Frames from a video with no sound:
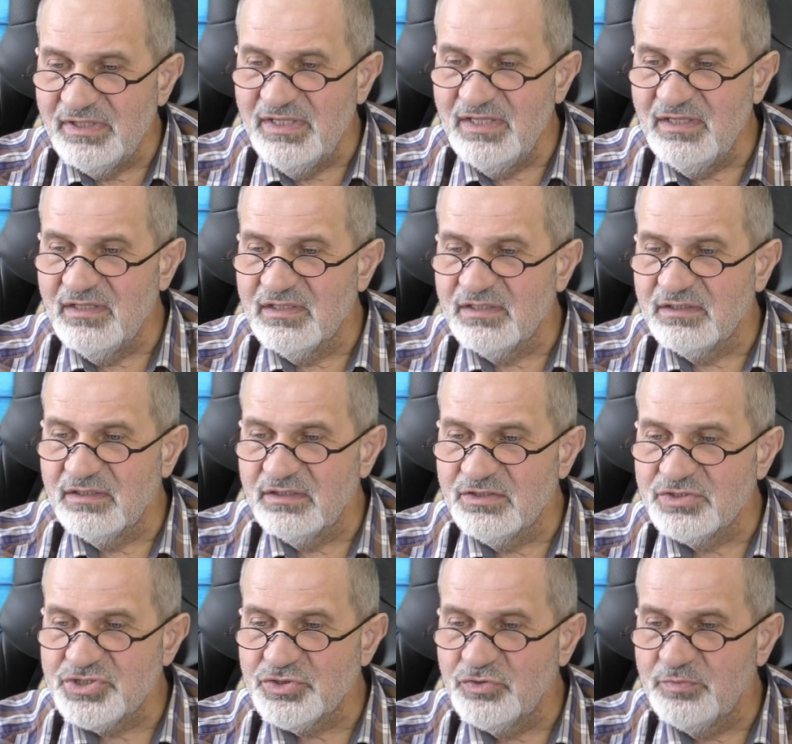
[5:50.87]
И
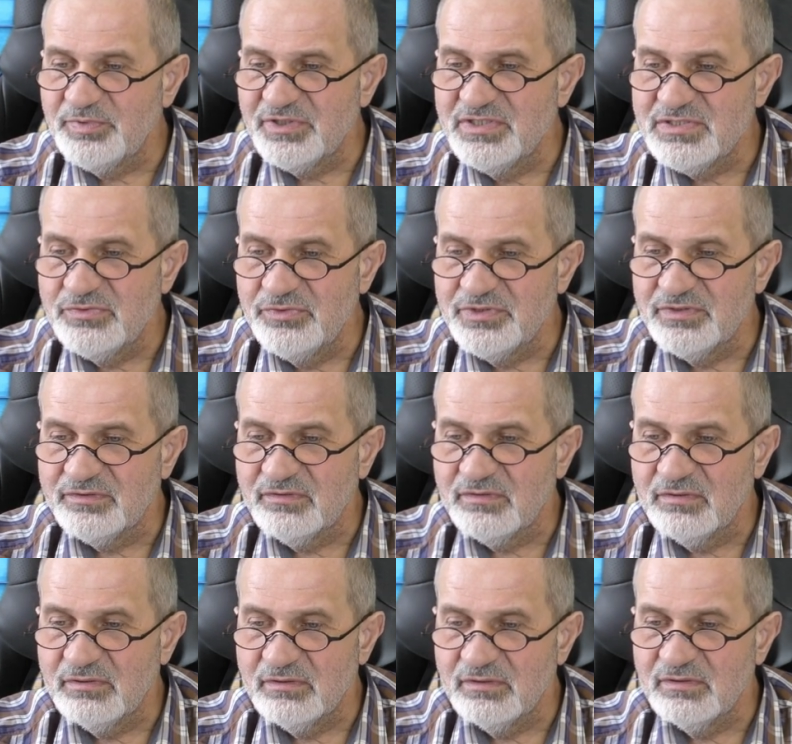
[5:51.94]
э, что происходит,
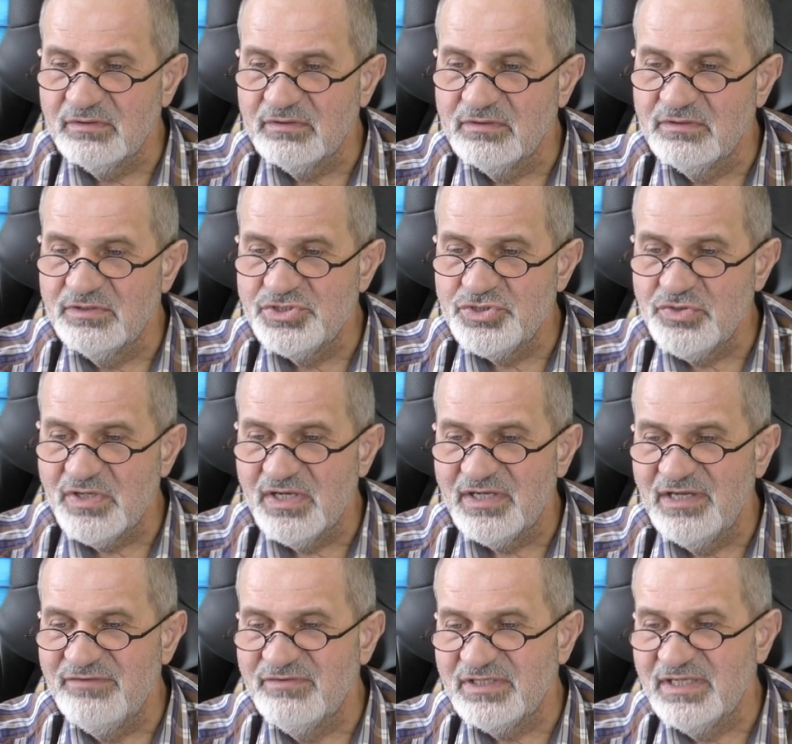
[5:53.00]
э, еще
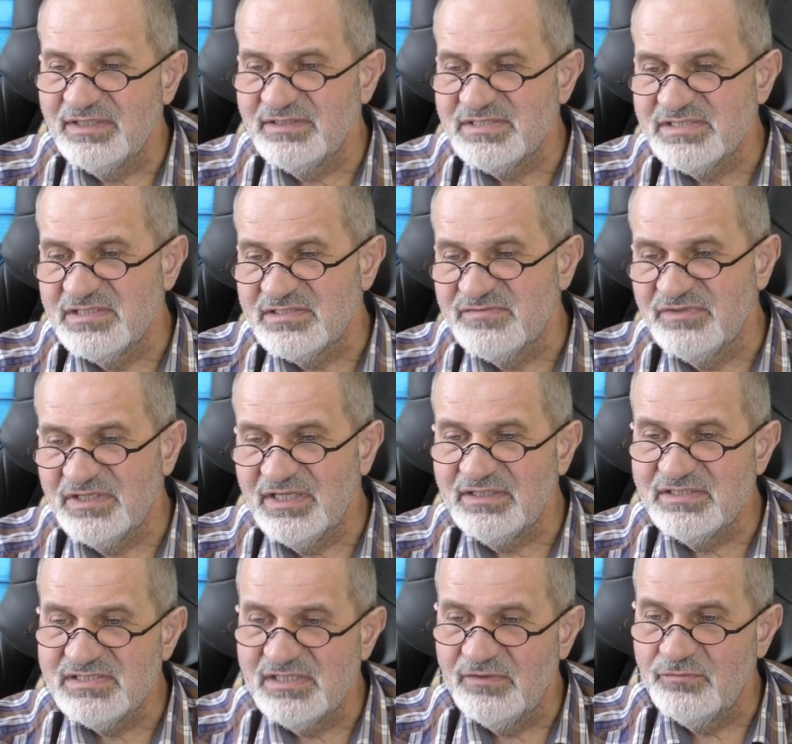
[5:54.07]
какая вероятность? Есть
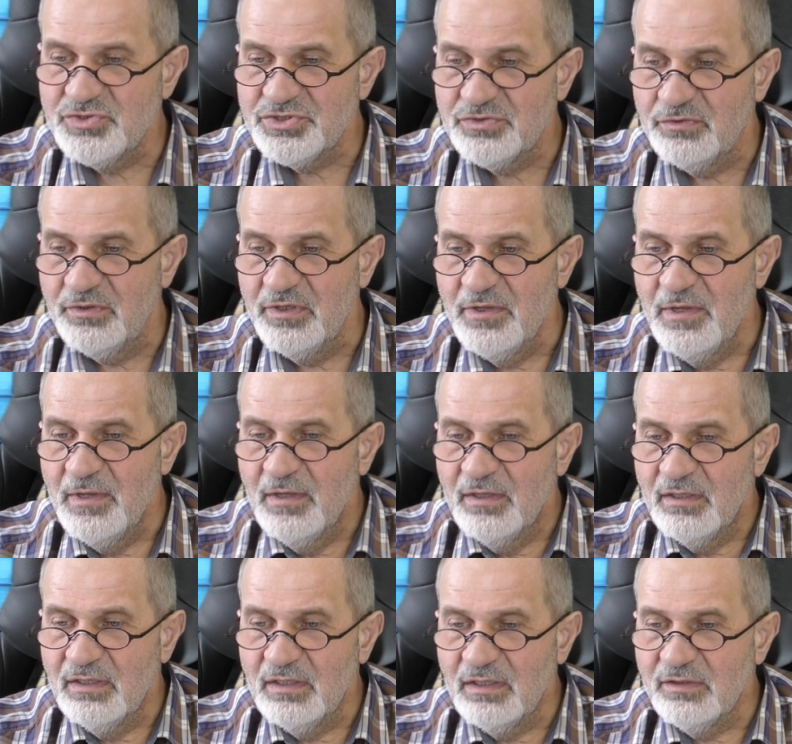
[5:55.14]
вероятность того, что
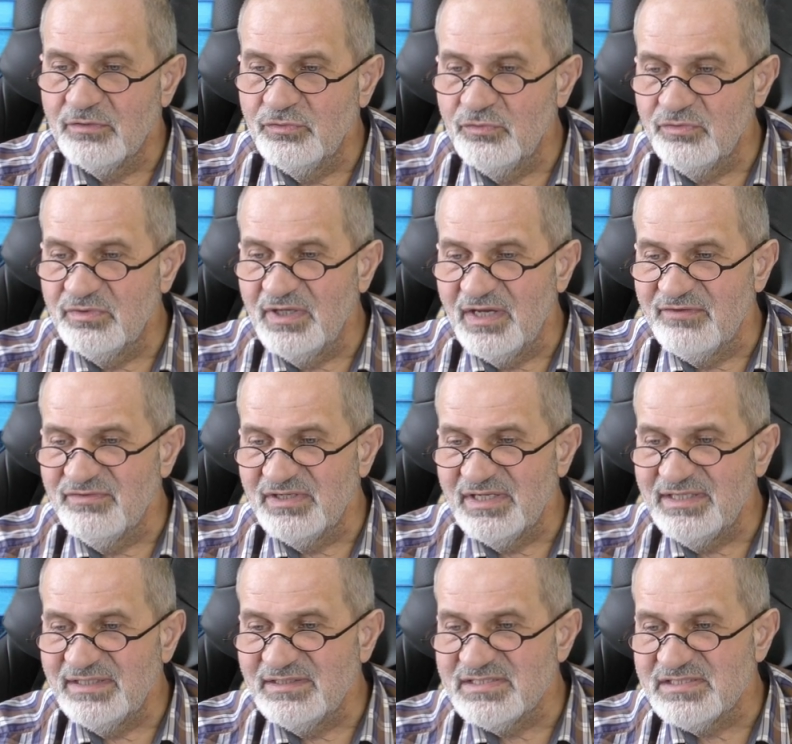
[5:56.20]
а, ну да,
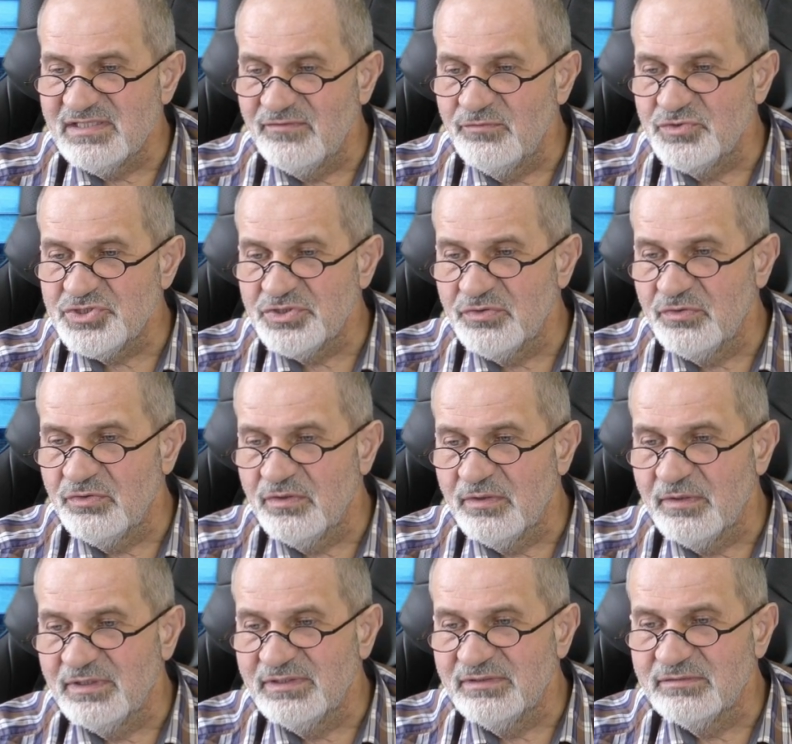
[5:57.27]
вероятность того,
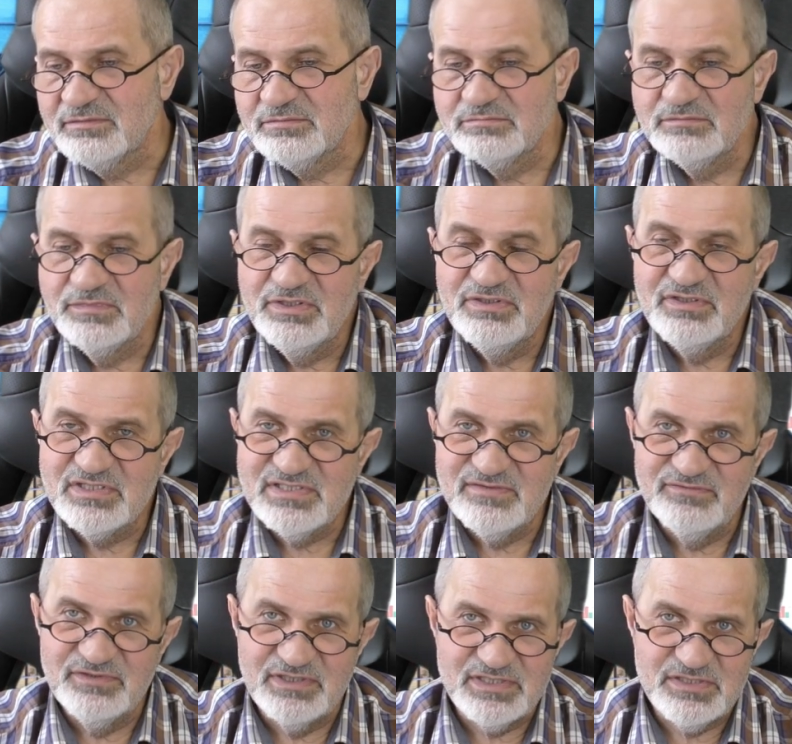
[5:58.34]
что э,
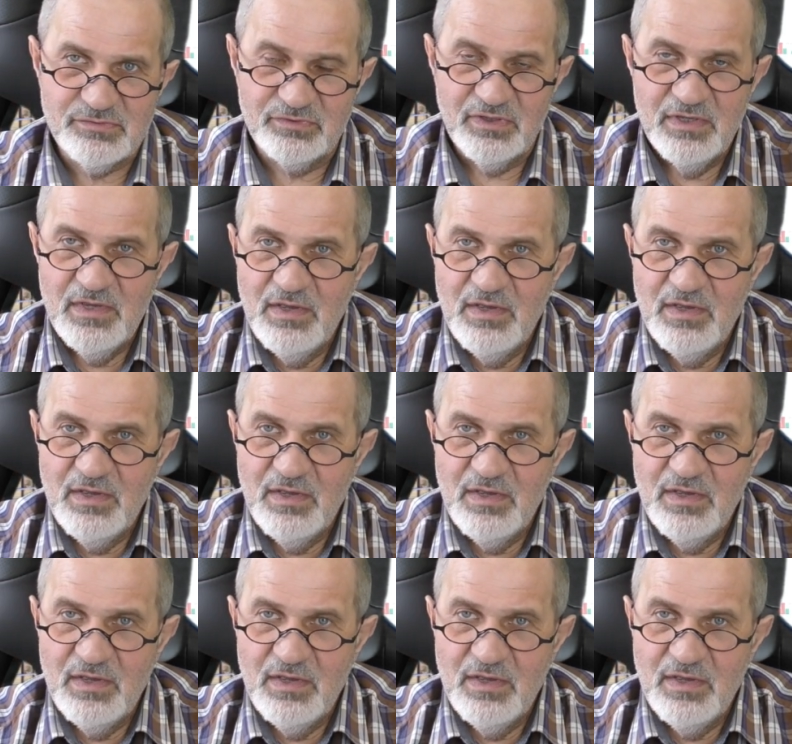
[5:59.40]
индексы вырастут.